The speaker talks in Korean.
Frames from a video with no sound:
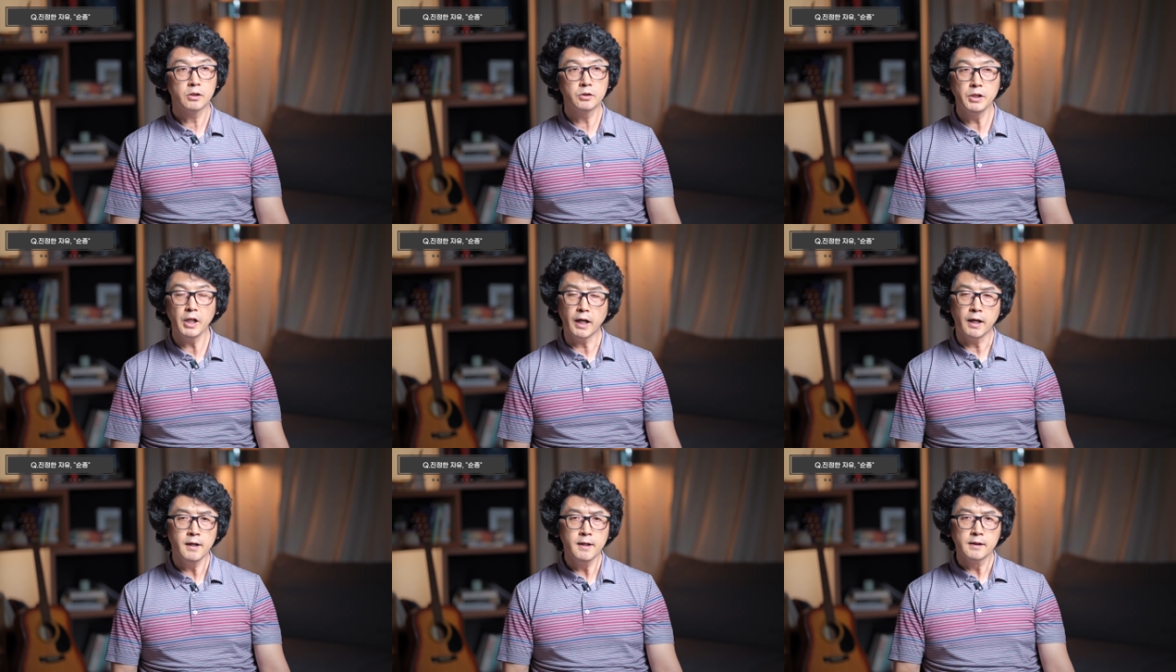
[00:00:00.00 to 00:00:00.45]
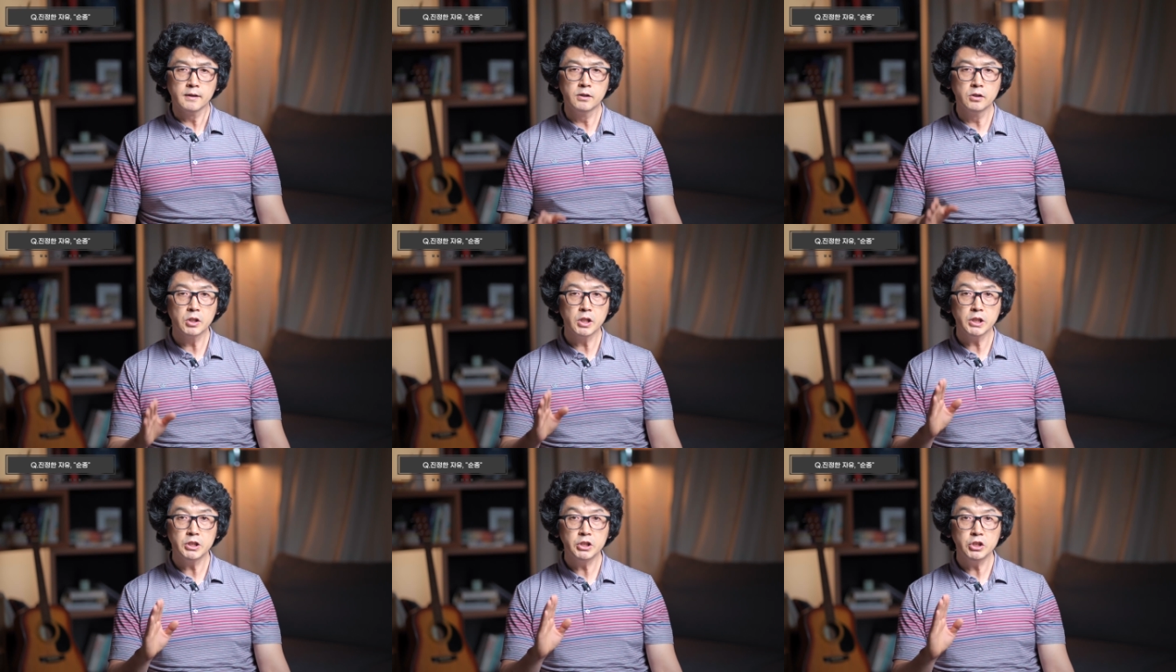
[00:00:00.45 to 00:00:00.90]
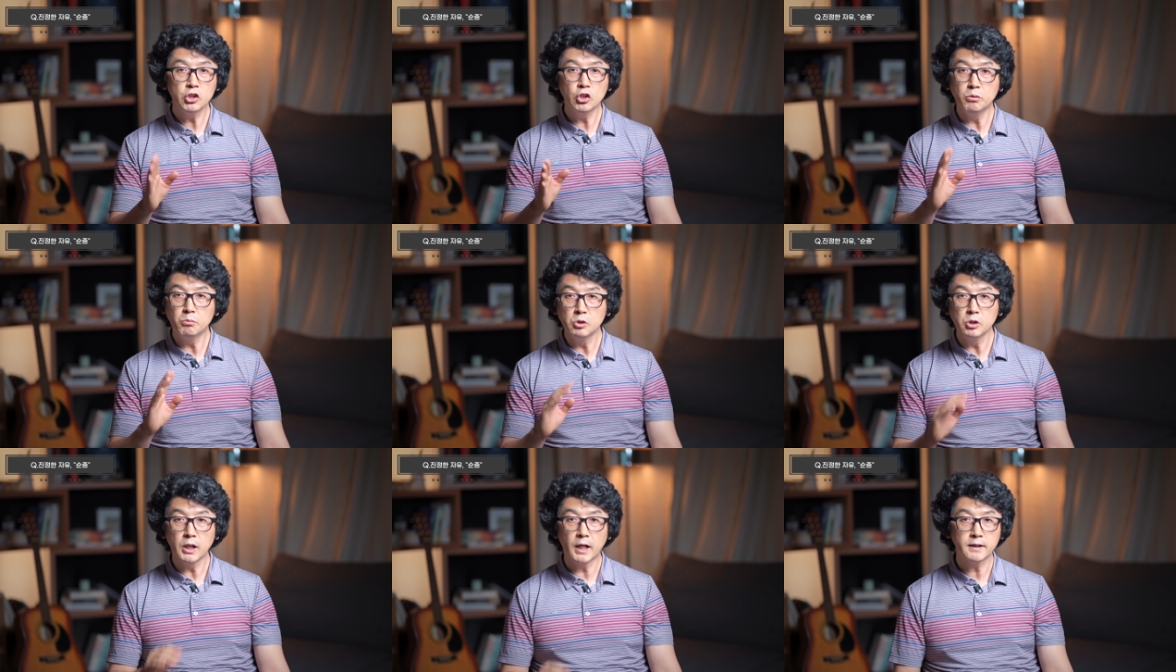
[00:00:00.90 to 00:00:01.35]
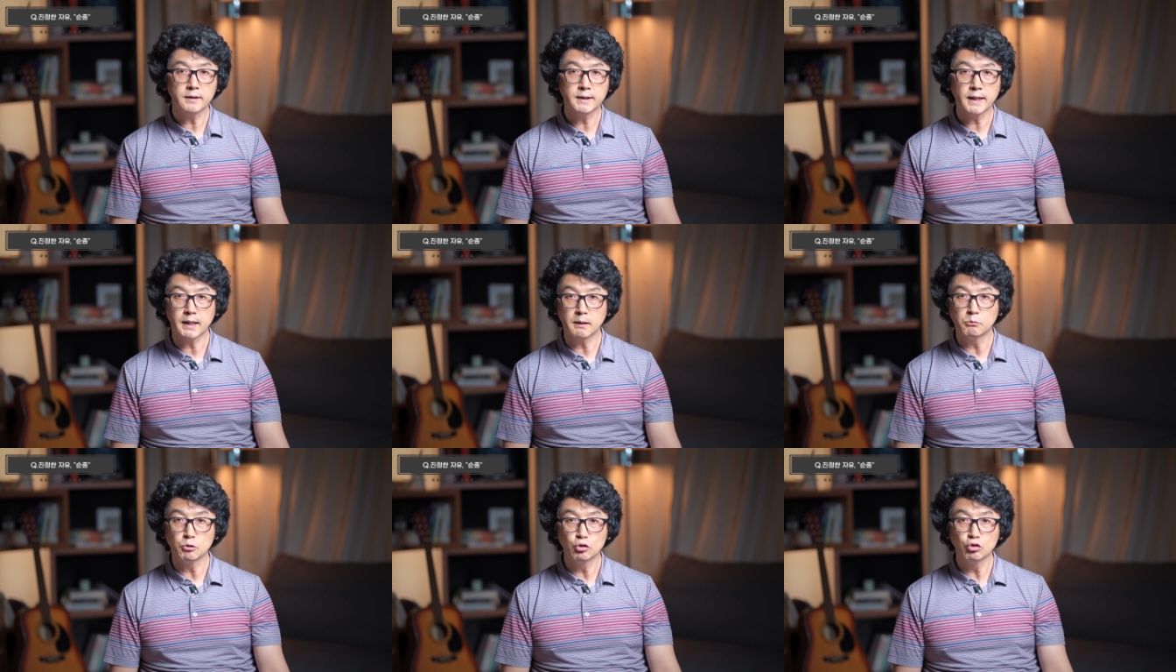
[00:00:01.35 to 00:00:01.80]
근데 그렇게 시험을 하는
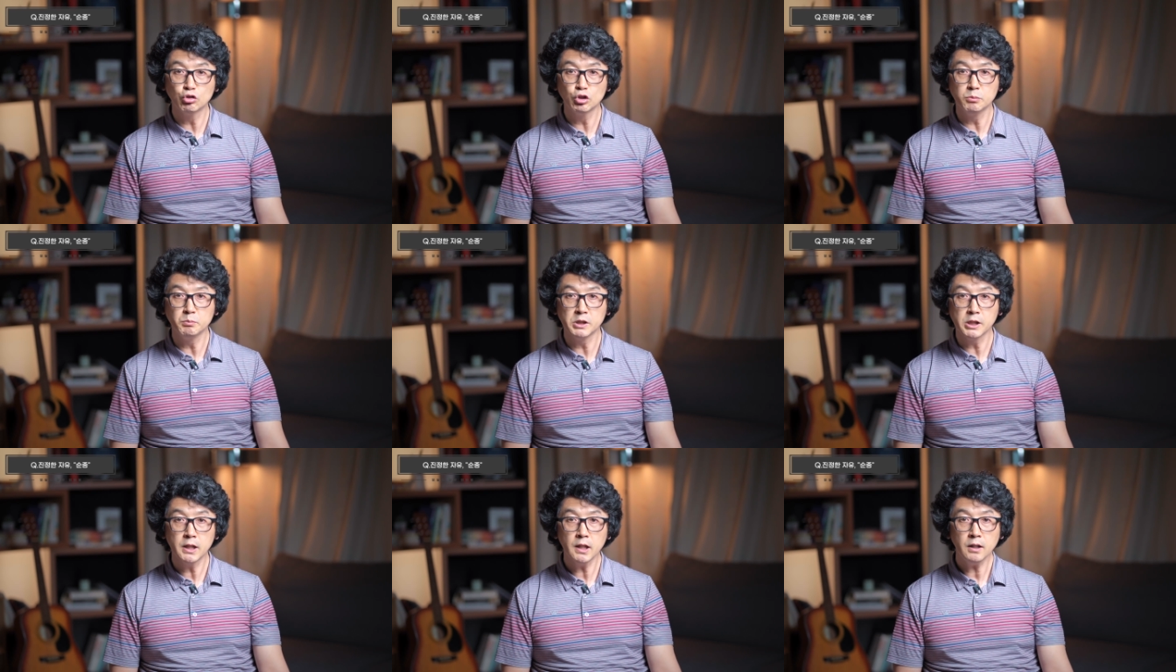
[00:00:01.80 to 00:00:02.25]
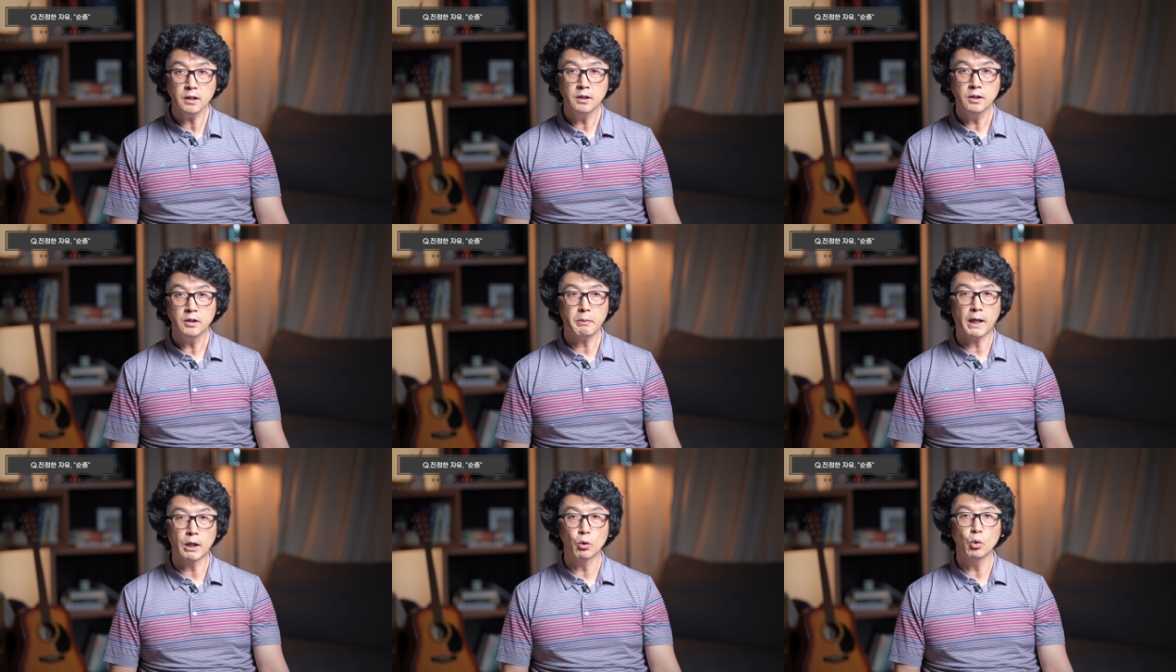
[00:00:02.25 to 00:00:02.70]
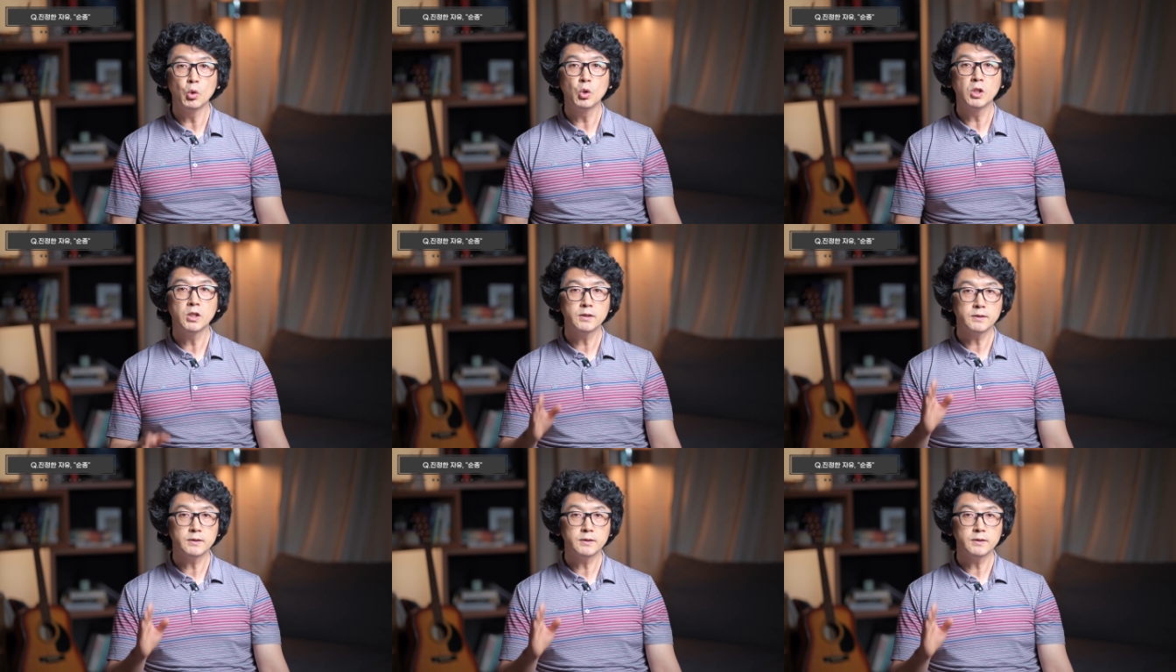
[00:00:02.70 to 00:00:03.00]
사람은 누구입니까? 바로